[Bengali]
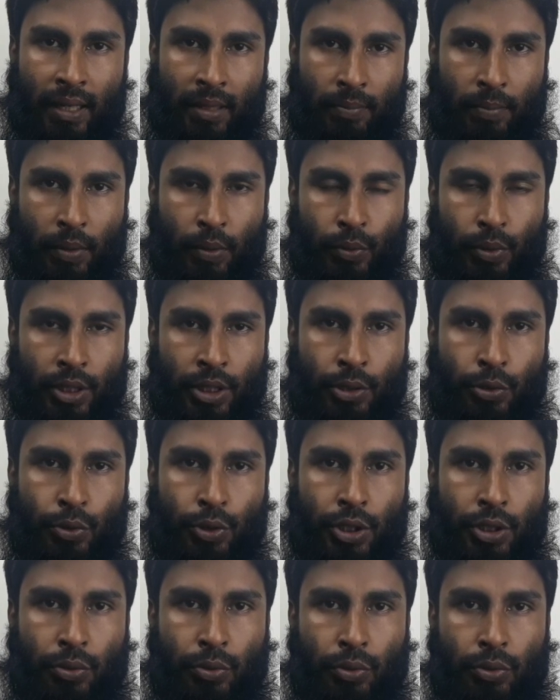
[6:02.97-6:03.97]
আরেক পা একটু
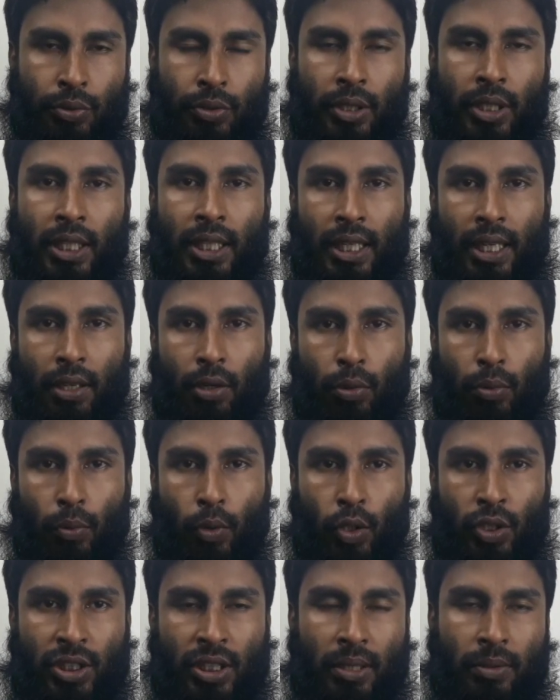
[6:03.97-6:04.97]
চিকন এরকম
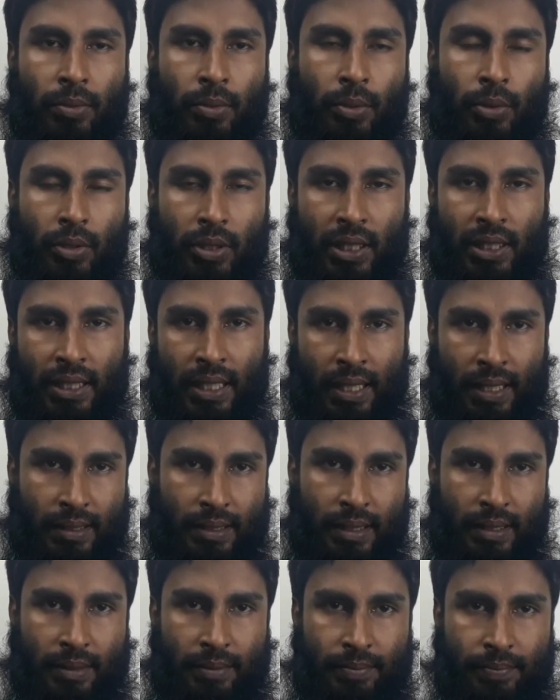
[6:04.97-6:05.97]
অস্বাভাবিকতা দেখা
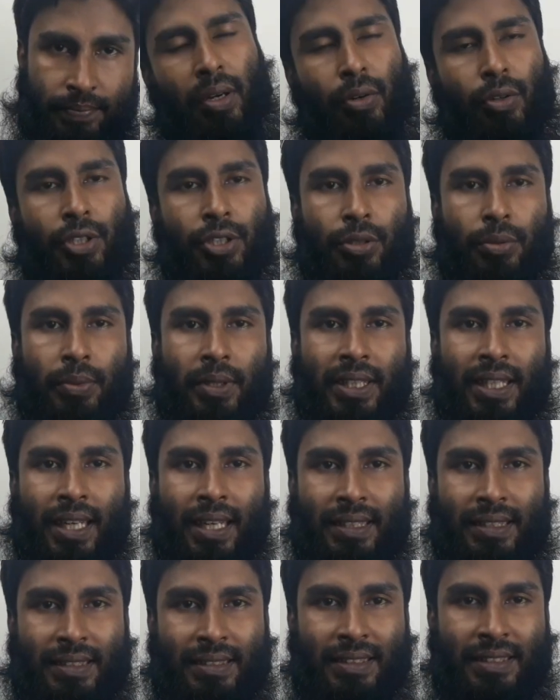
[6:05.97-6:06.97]
যায় আর অনেক সময়
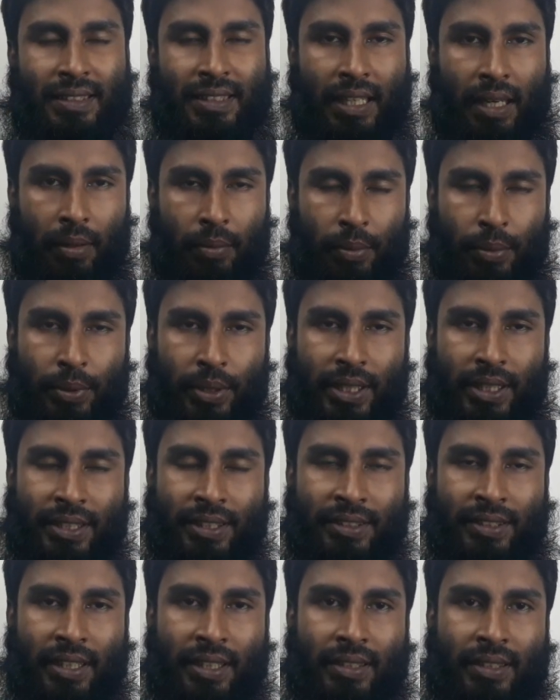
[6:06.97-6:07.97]
দেখা যায় যে
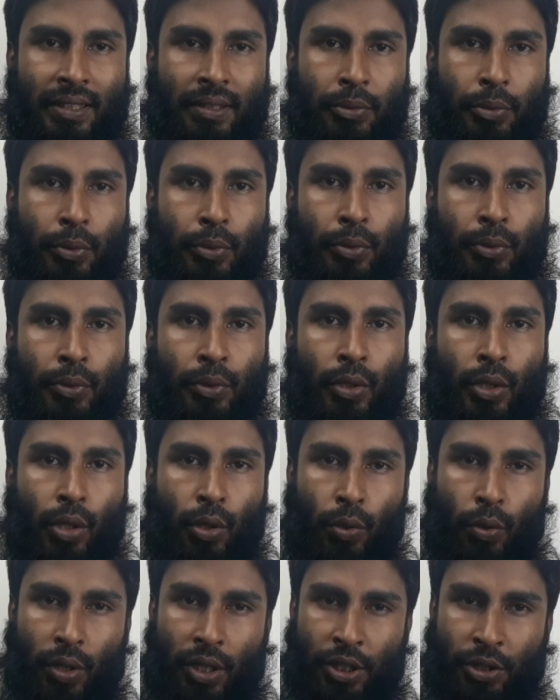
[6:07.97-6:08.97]
স্বাভাবিকের চাইতেও
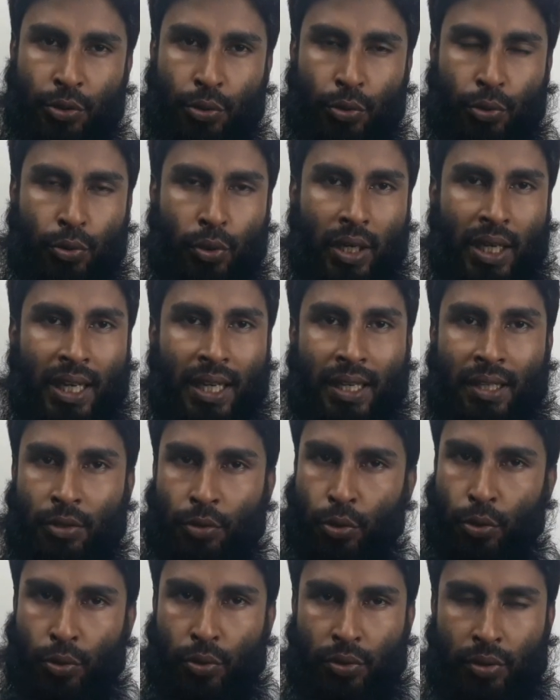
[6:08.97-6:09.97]
অনেক ছোট
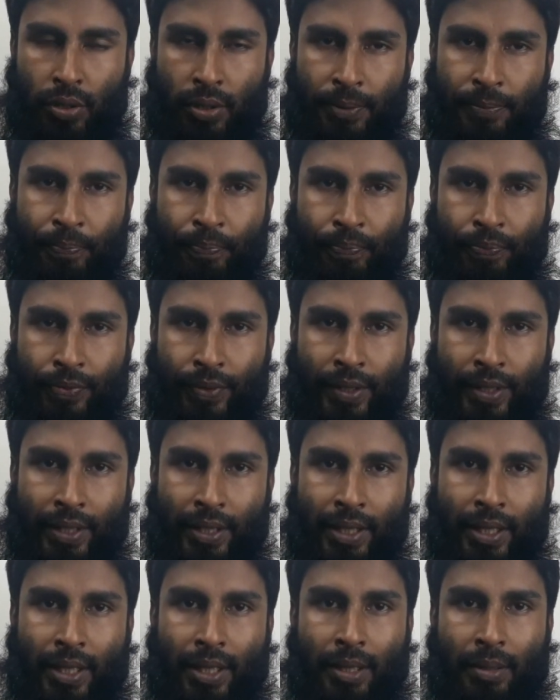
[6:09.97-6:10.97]
আকারের ঠোঁট
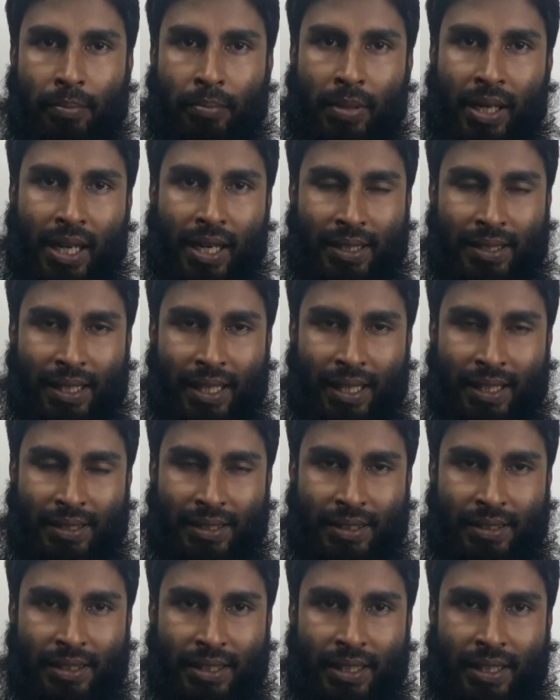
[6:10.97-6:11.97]
বা দেখা
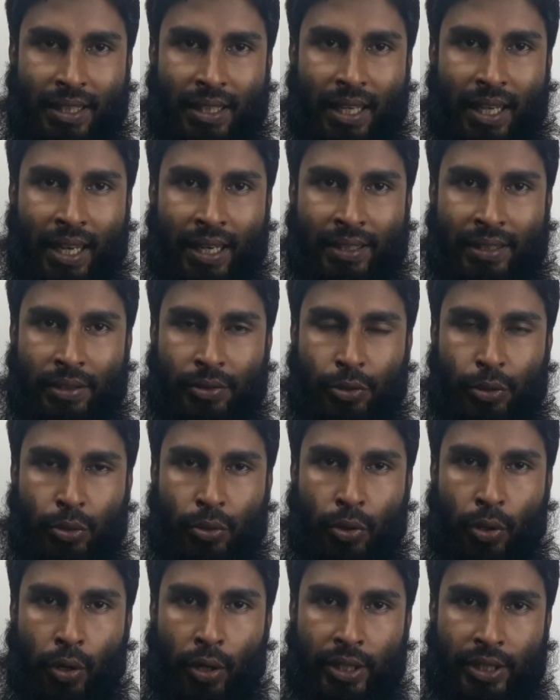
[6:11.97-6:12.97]
যায় যে একটা
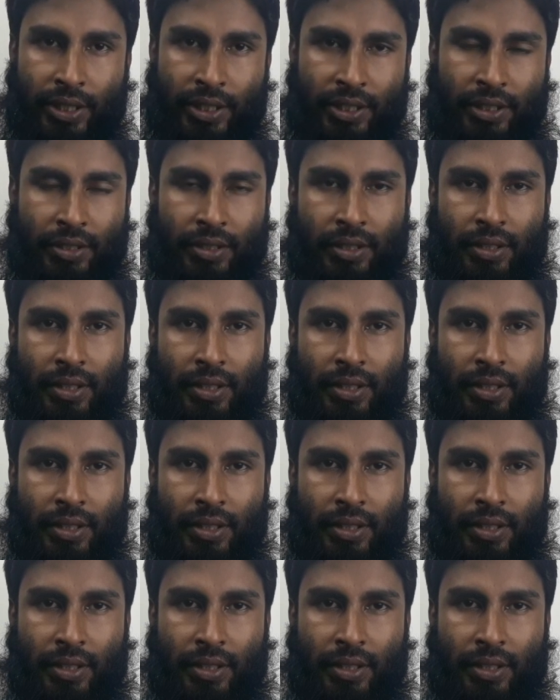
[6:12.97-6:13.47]
চোখ হয়নি